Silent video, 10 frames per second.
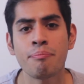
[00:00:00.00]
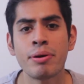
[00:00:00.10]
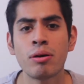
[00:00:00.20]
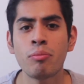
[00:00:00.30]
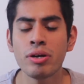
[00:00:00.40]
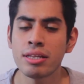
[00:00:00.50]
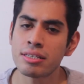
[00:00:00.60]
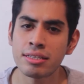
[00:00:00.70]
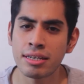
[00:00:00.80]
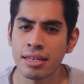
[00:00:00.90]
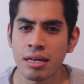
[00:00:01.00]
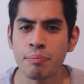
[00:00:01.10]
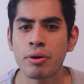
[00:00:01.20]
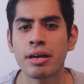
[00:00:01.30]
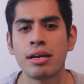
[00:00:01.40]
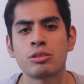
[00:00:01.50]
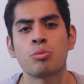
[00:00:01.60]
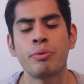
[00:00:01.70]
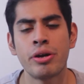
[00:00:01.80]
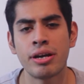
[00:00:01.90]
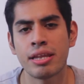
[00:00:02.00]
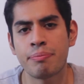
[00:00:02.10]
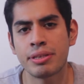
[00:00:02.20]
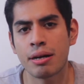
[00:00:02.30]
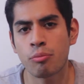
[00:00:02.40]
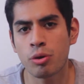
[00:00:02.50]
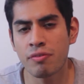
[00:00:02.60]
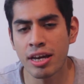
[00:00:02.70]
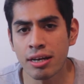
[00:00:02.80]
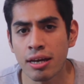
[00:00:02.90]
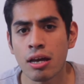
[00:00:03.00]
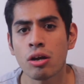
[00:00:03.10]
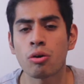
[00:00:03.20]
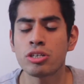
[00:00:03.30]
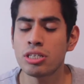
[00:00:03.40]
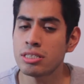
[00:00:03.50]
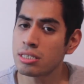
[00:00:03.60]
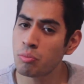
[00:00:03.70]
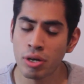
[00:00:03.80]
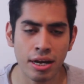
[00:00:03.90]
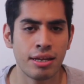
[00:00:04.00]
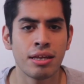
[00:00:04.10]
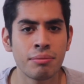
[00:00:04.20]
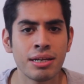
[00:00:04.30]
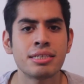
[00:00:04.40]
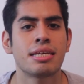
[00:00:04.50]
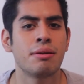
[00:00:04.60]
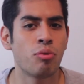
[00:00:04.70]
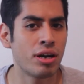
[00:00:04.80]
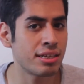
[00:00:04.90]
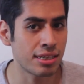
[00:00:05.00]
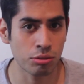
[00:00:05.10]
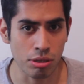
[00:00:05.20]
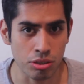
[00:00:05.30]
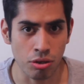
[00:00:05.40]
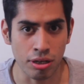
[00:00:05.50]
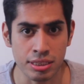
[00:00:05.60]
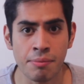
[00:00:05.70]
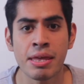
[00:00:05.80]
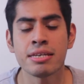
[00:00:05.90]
pero muy entretenida porque la supieron adaptar muy bien, con chistes muy agradables y buenas actuaciones.